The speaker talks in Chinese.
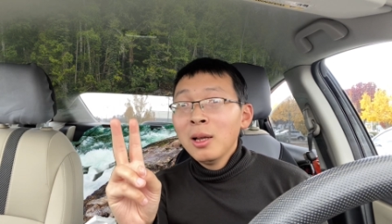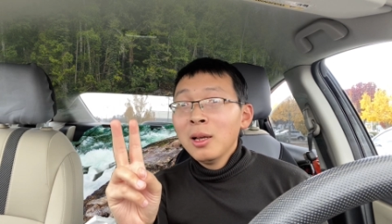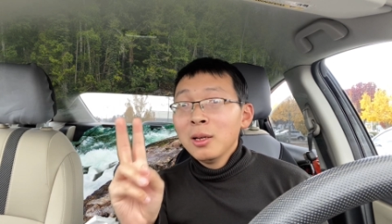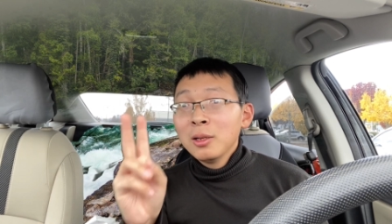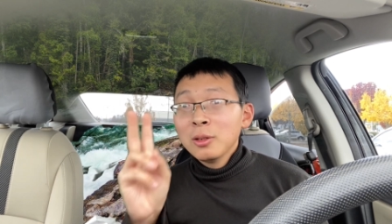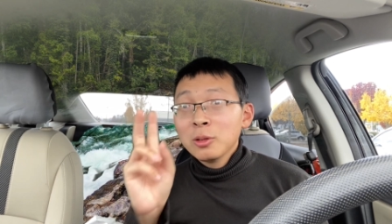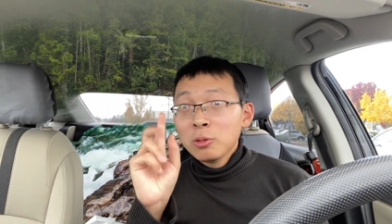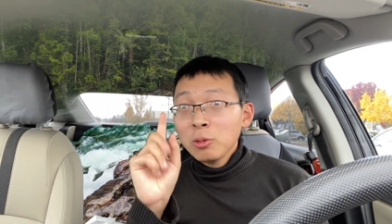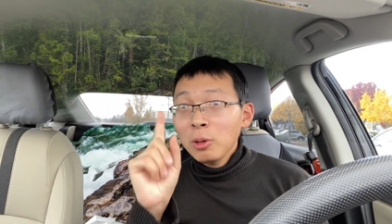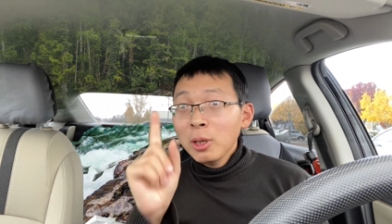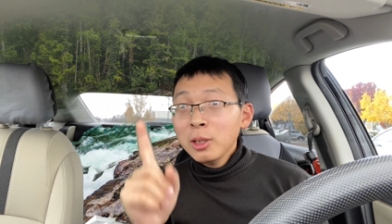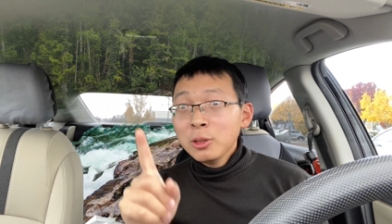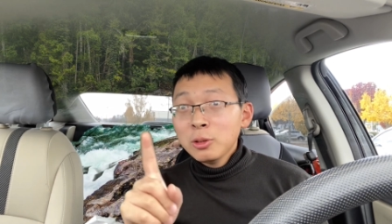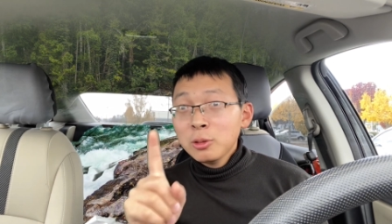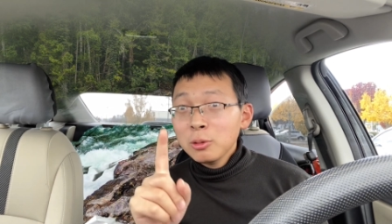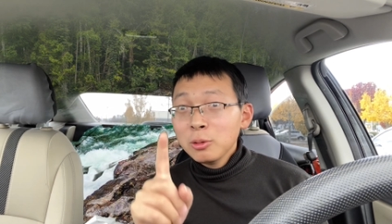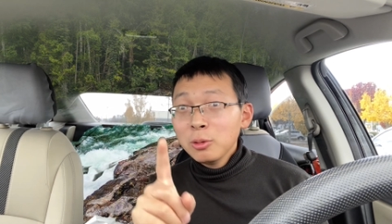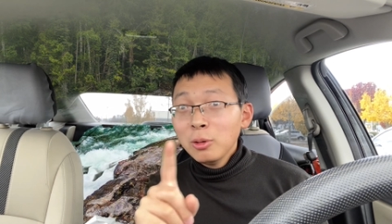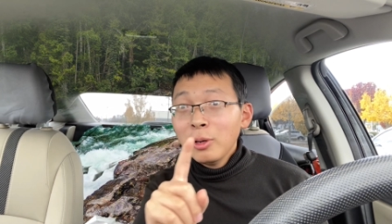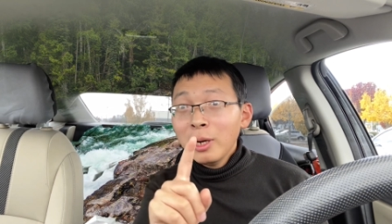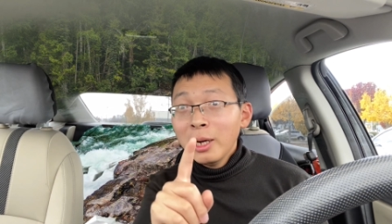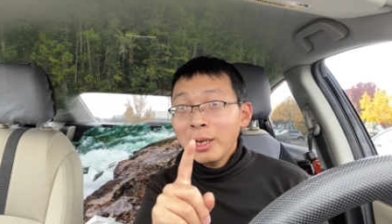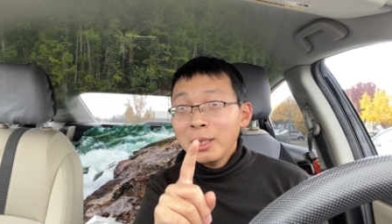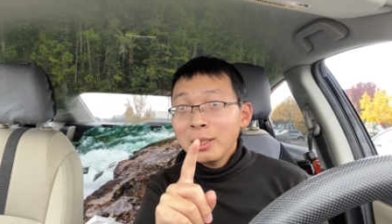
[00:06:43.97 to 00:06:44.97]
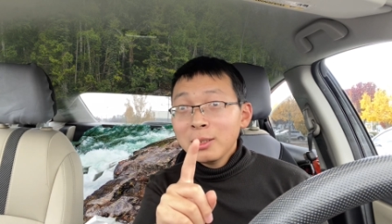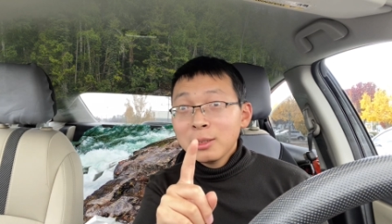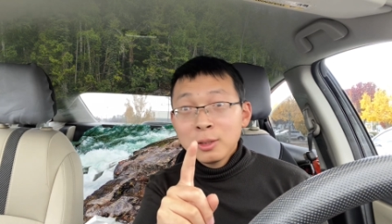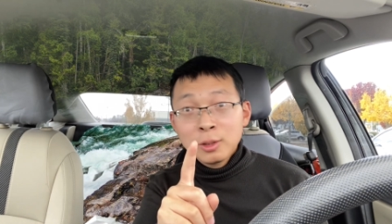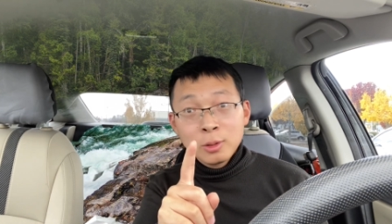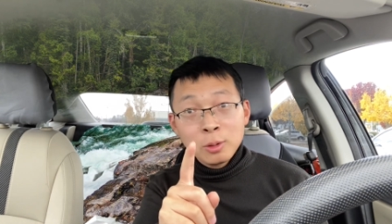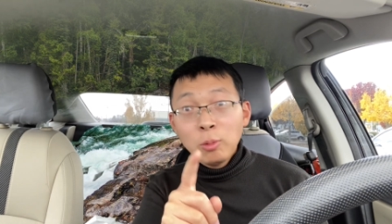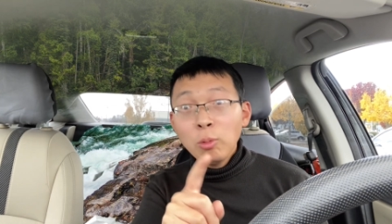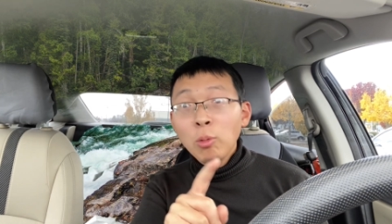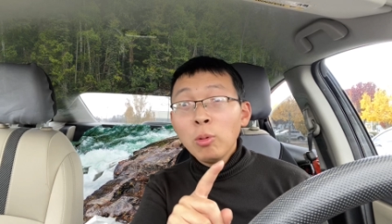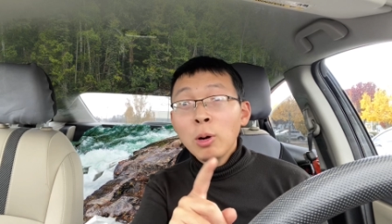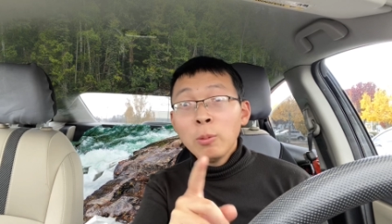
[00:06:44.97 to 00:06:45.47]
所以，许多人，
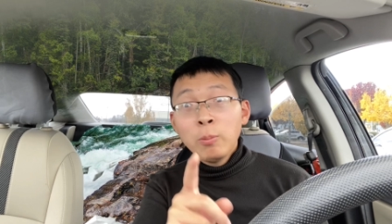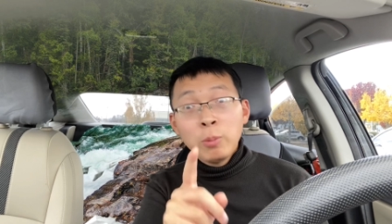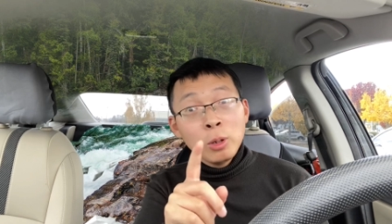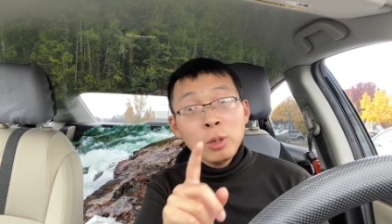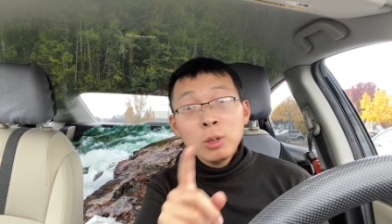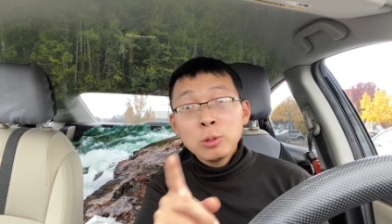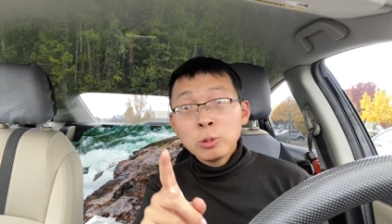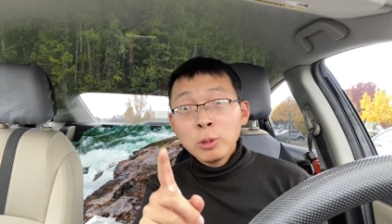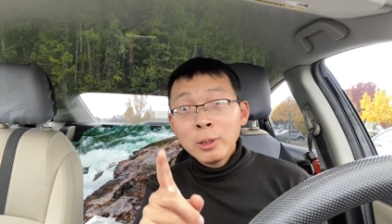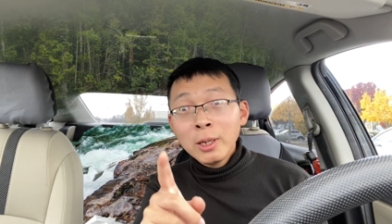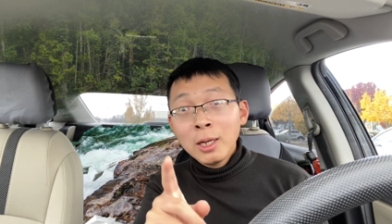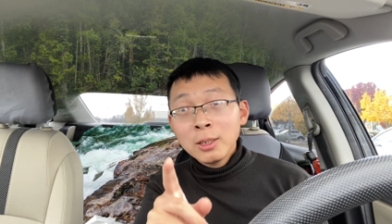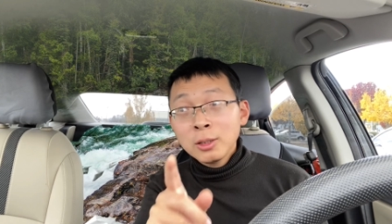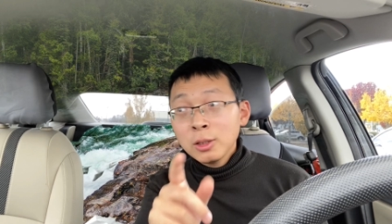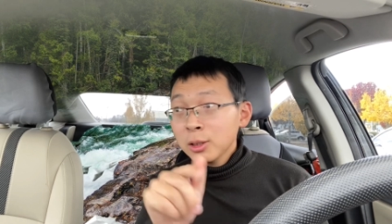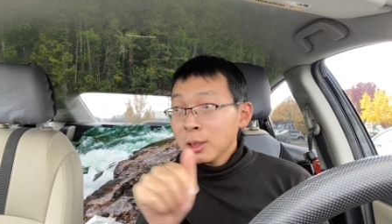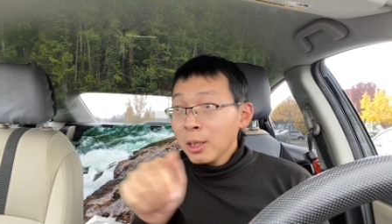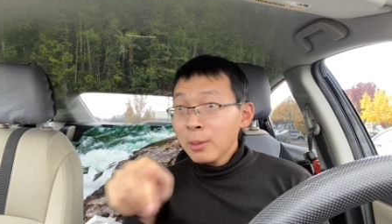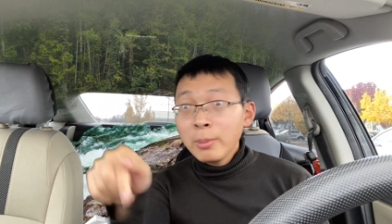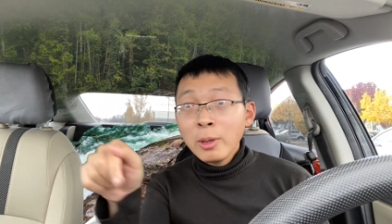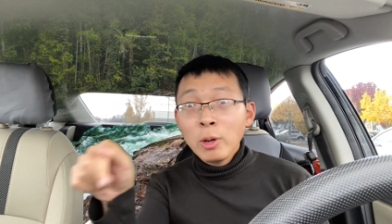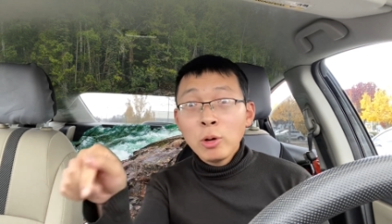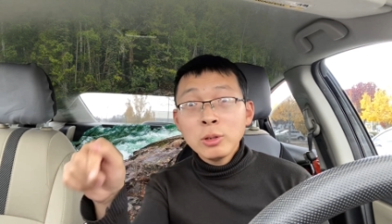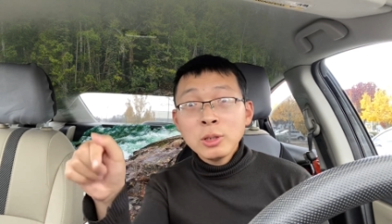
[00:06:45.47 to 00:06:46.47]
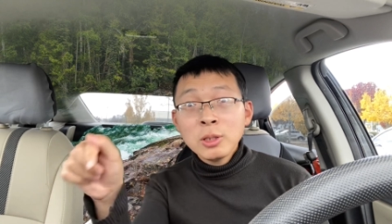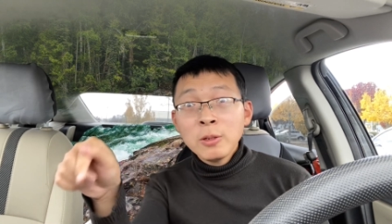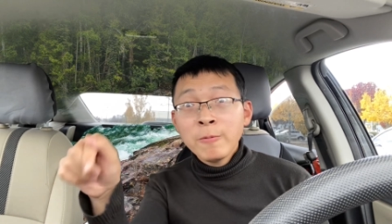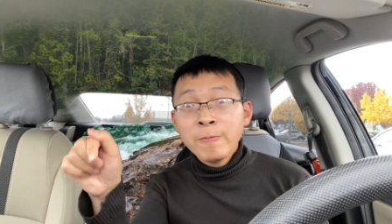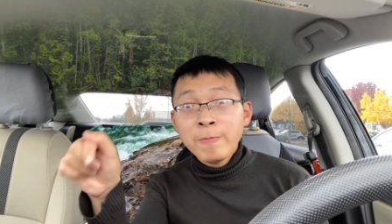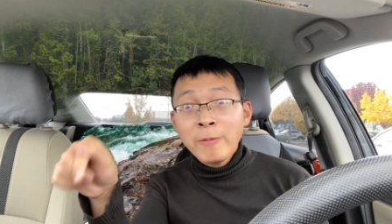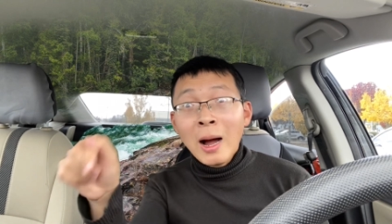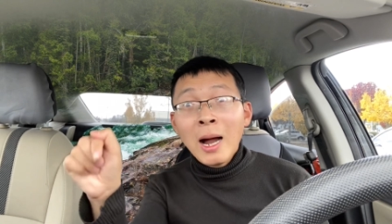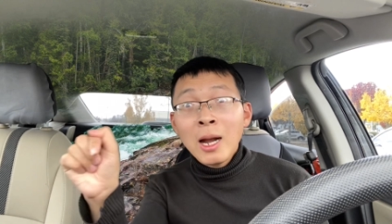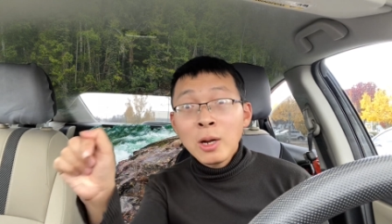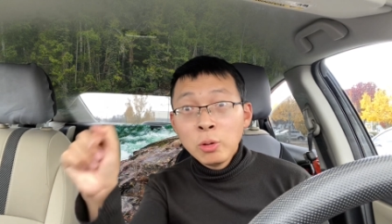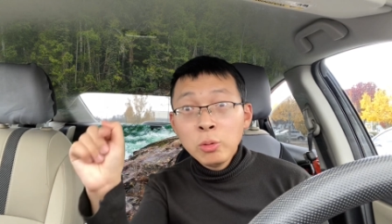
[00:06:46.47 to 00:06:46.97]
我不是吹啊，这在美国是
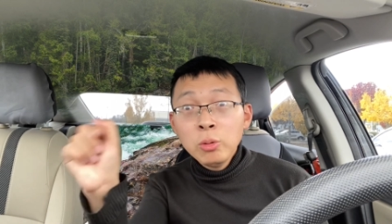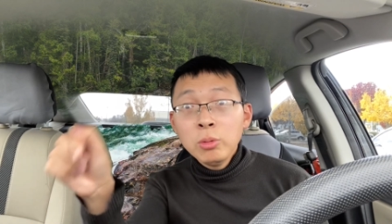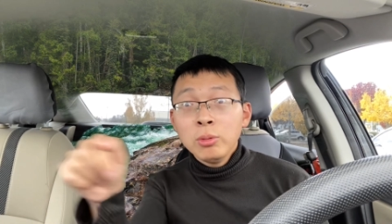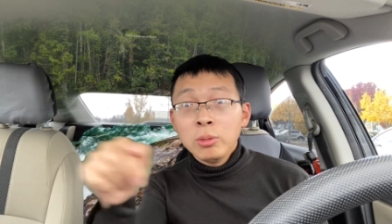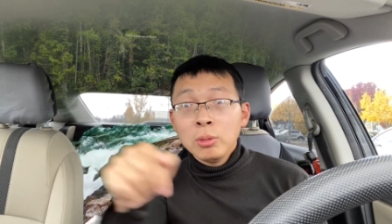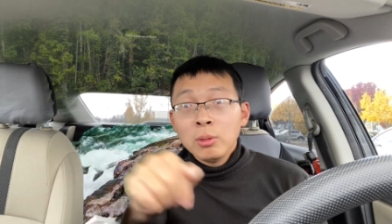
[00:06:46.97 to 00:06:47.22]
法律。